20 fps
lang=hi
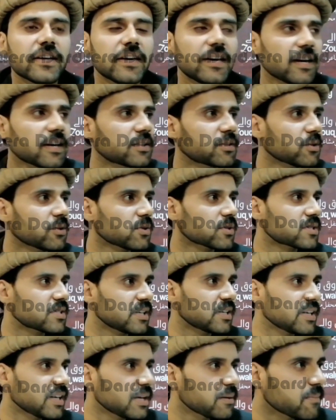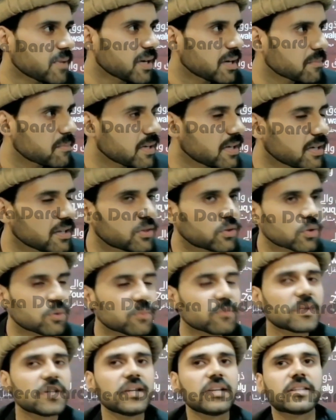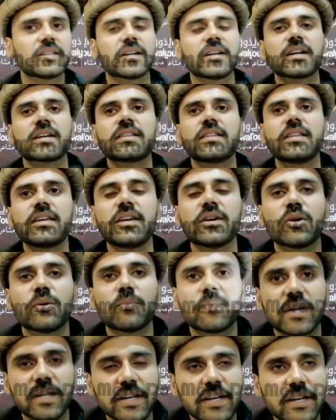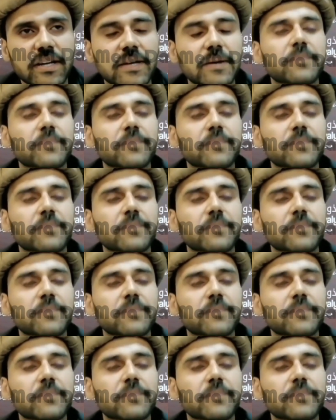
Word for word: एक तो सीने में भी तुम ही धड़कती हो मेरे